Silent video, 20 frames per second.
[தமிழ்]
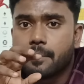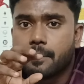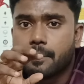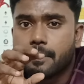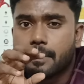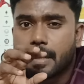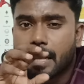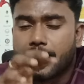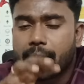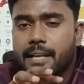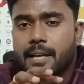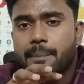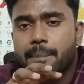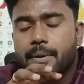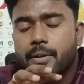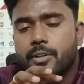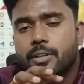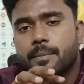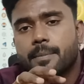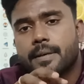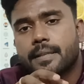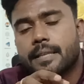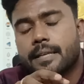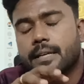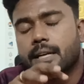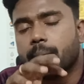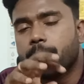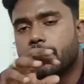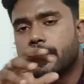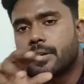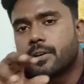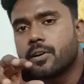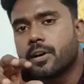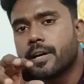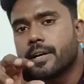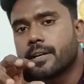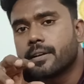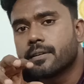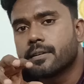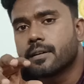நிறைய பேர் வந்து பாத்தீங்கன்னா
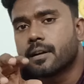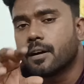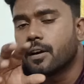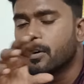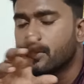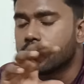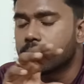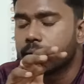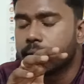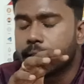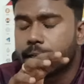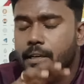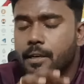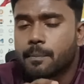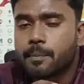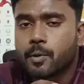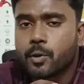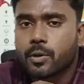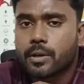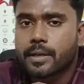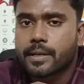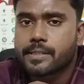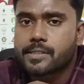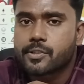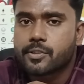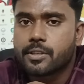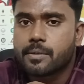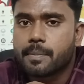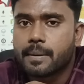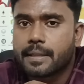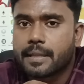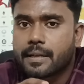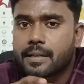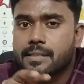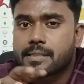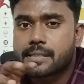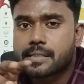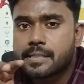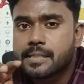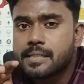பிட்காயின் ஆர் கிரிப்டோ கரன்சி வந்து பாத்தீங்கன்னா
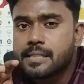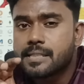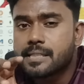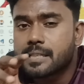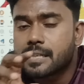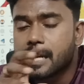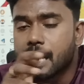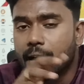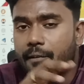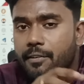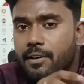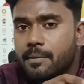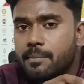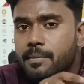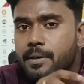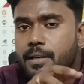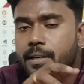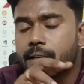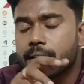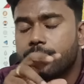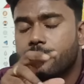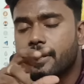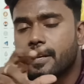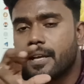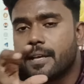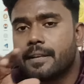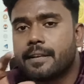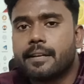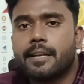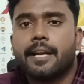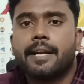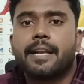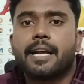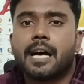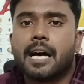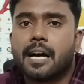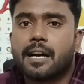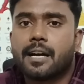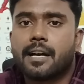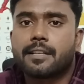சின்ஸ் கவர்மெண்ட் இது ரிலேட்
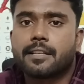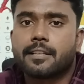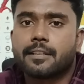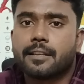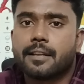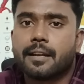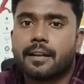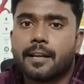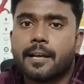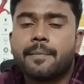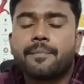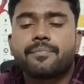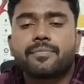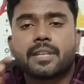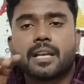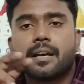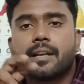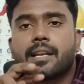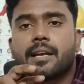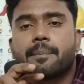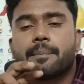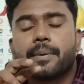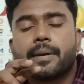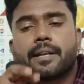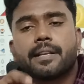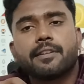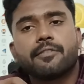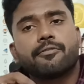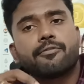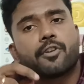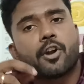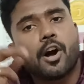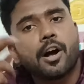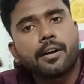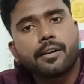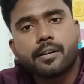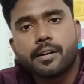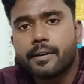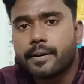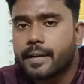ஆகாததால நிறைய பேர் இதை
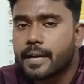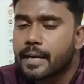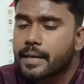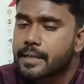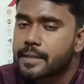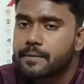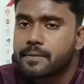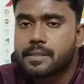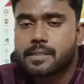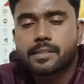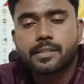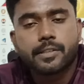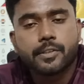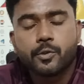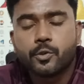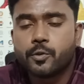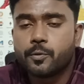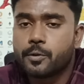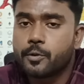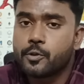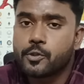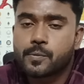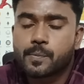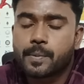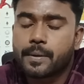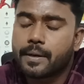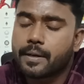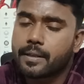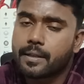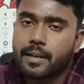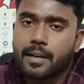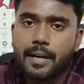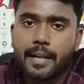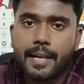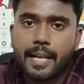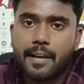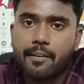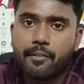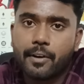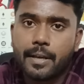ஃப்ராட்லண்ட் ஆக்டிவிஸ்க்கு யூ யூஸ் பண்றதுக்கான
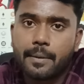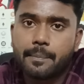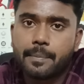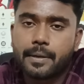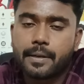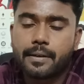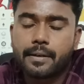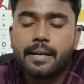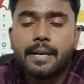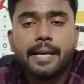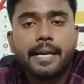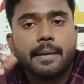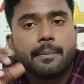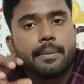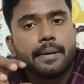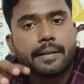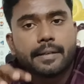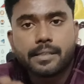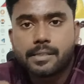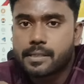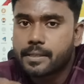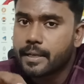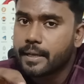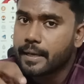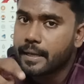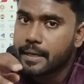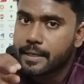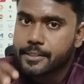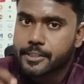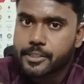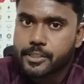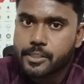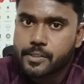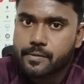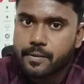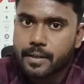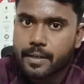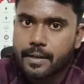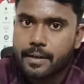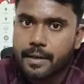நிறைய வாய்ப்பு இருக்கு இப்போ ரீசெண்டா எலெக்ஷன்ஸ்
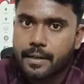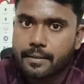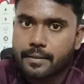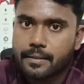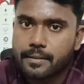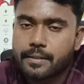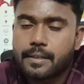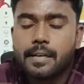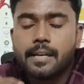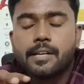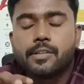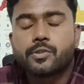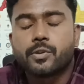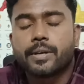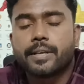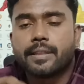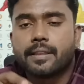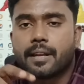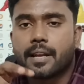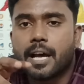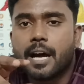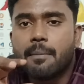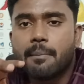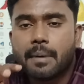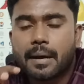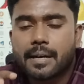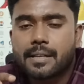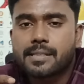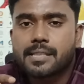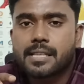வேற நடந்தது ஸோ இதெல்லாம் மனசுல